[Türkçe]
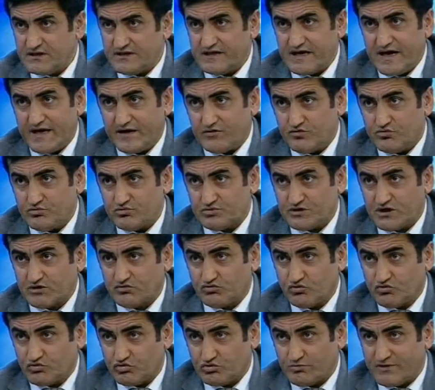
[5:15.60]
yani yumuşak
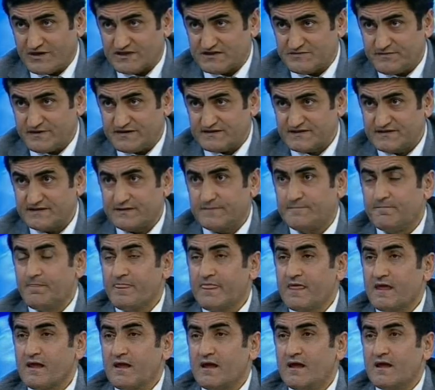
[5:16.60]
doku romatizması,
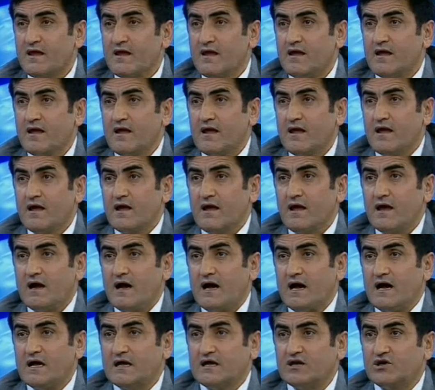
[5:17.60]

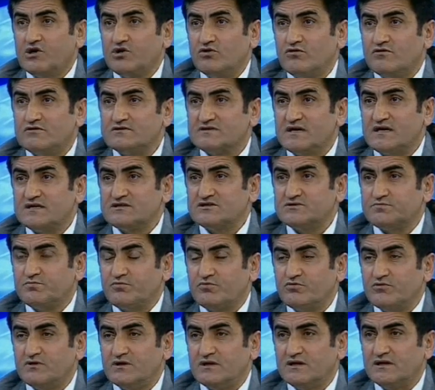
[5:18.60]
ankilozan
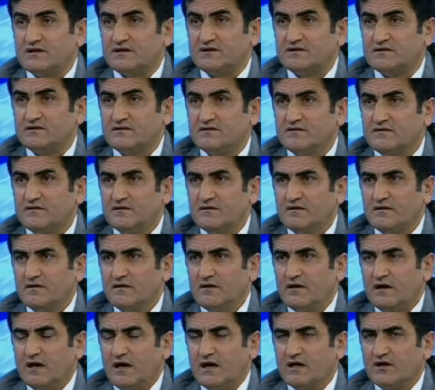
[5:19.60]
spondilit.
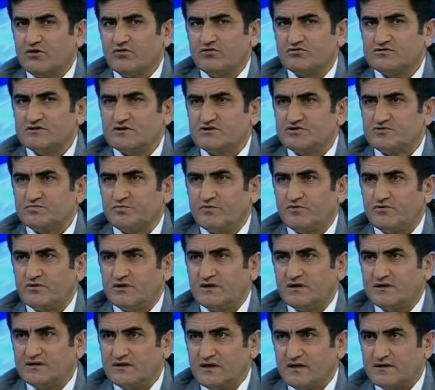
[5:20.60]
Ankilozan
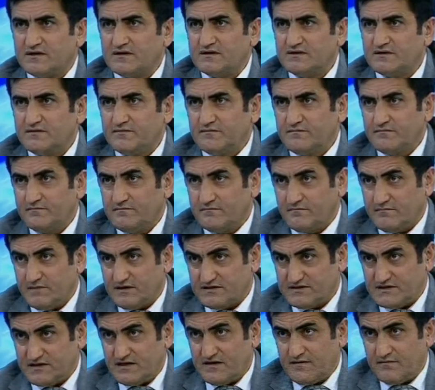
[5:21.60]
spondilit nedir?
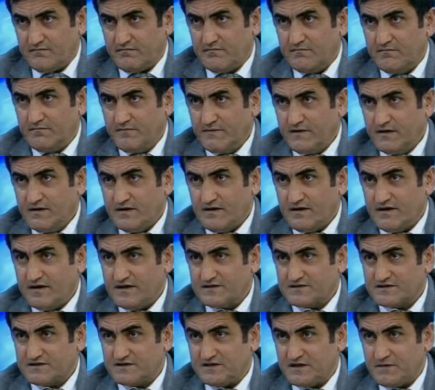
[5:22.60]
Mesela
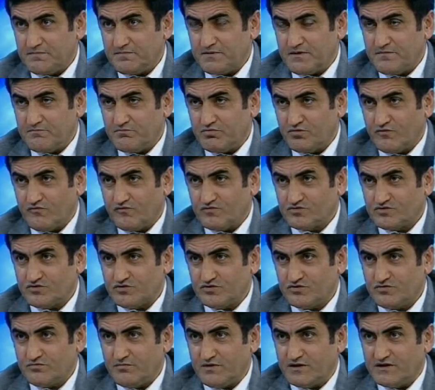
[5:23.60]
eski deprem
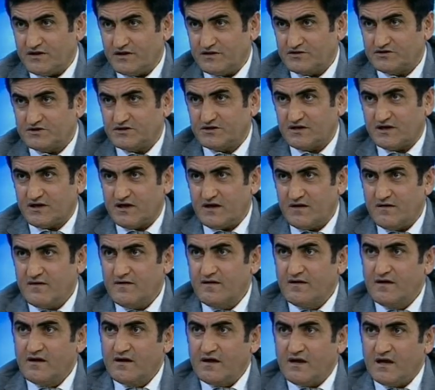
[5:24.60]
profesörü Mete Işıkar'a
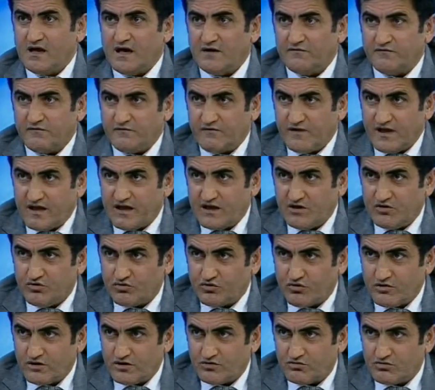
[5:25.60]
hafif eğiliyor
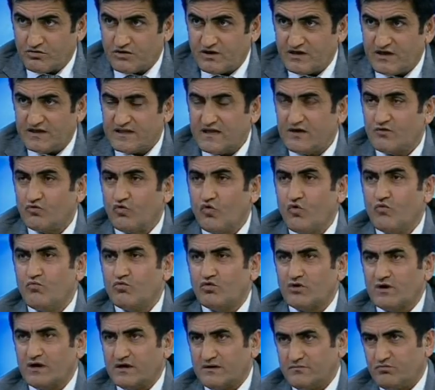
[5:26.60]
önüne doğru. Neden?
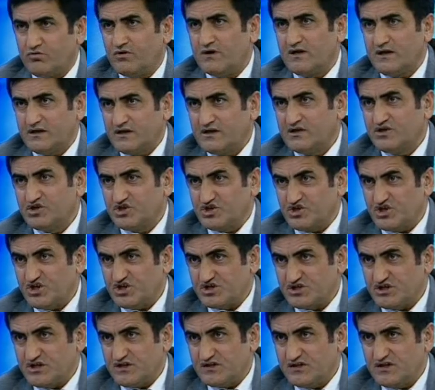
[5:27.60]
Omurları böyle
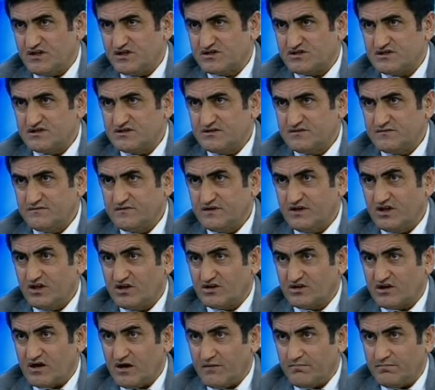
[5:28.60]
kireçlendiği için
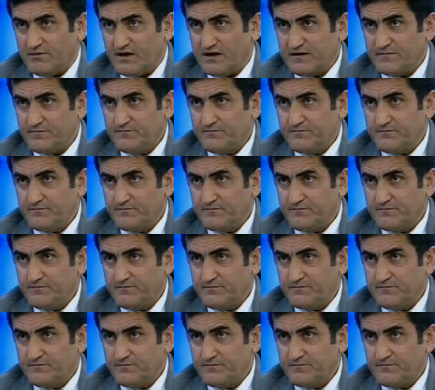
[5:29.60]
iltihaplar